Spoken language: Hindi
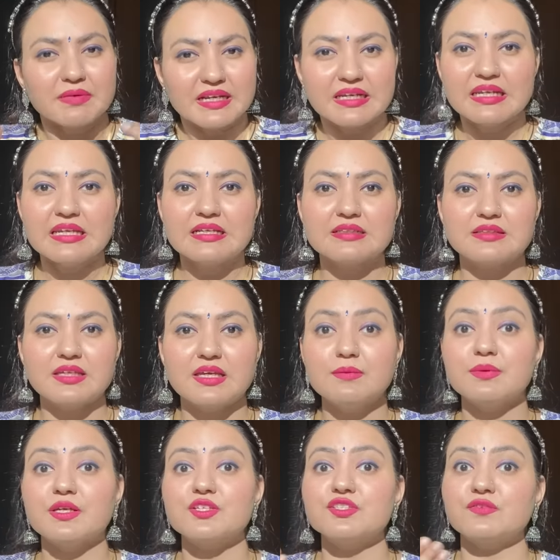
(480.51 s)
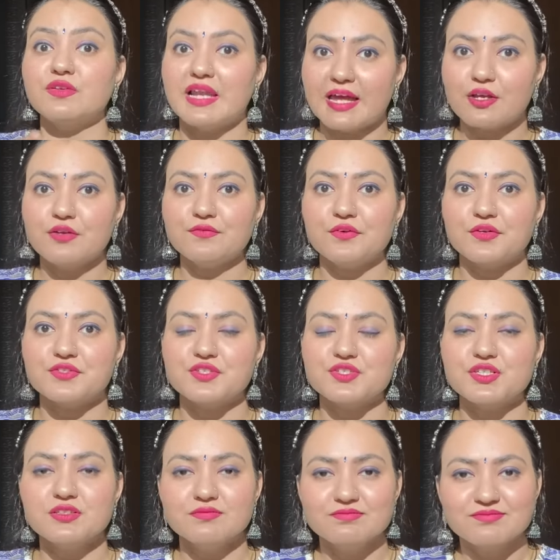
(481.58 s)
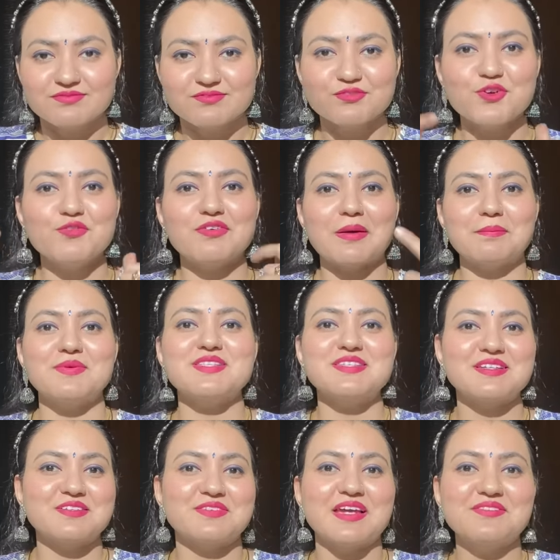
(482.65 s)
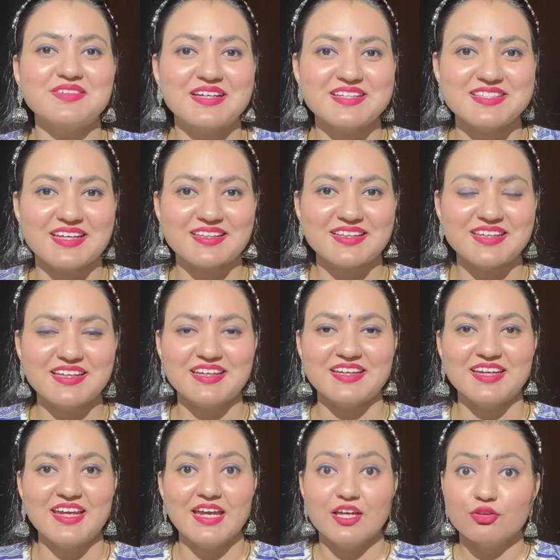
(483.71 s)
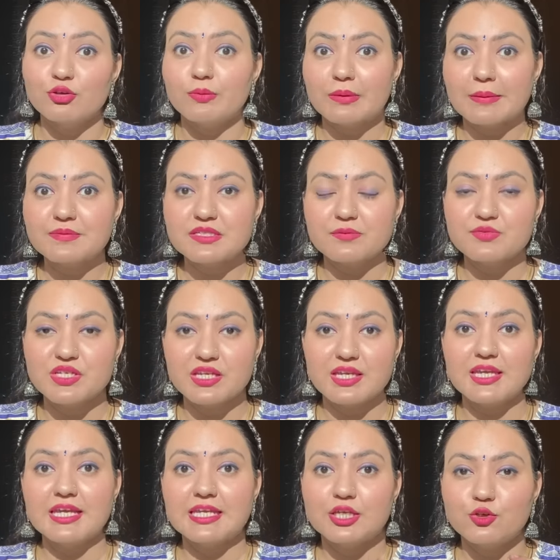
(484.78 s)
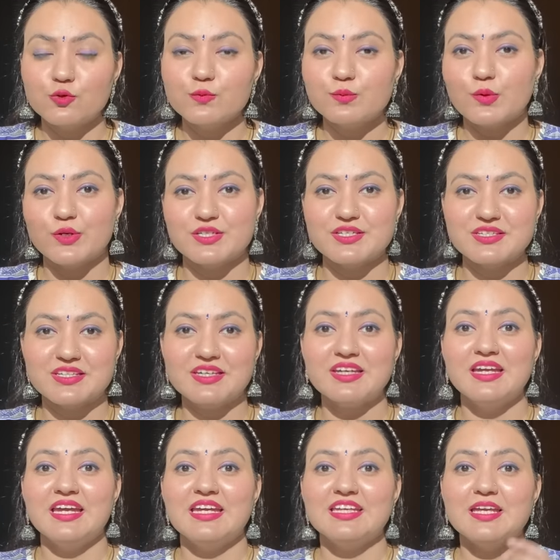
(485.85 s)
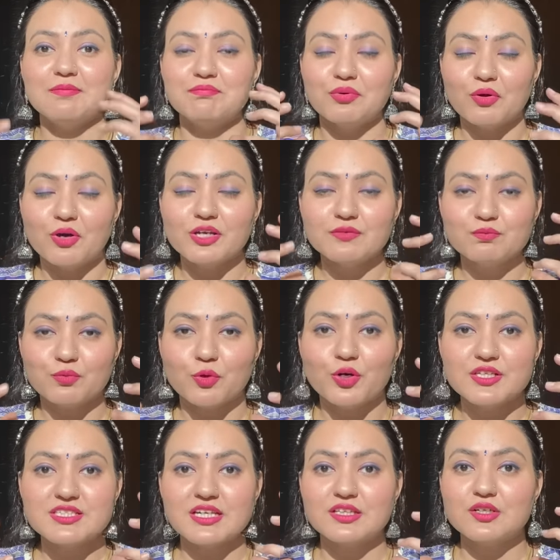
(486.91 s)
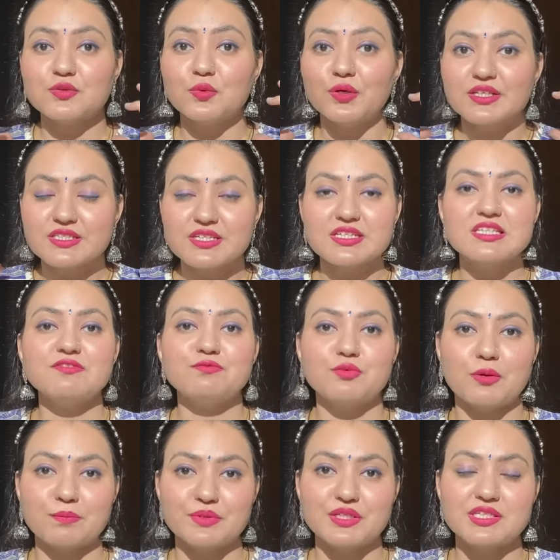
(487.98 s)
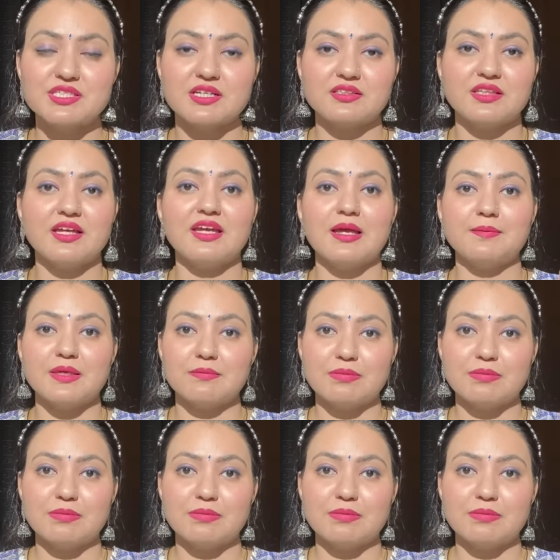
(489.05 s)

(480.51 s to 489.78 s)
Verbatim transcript: मरने लगते हैं बिकॉज ऑफ लैक ऑफ ऑक्सीजन वो वापस से रिवाइव कर जाते हैं तो अब आप समझे कि ये क्यों इंपॉर्टेंट है ये बहुत बहुत ज़्यादा क्वालिटेटिव प्रॉपर्टीज़ रखता है आपके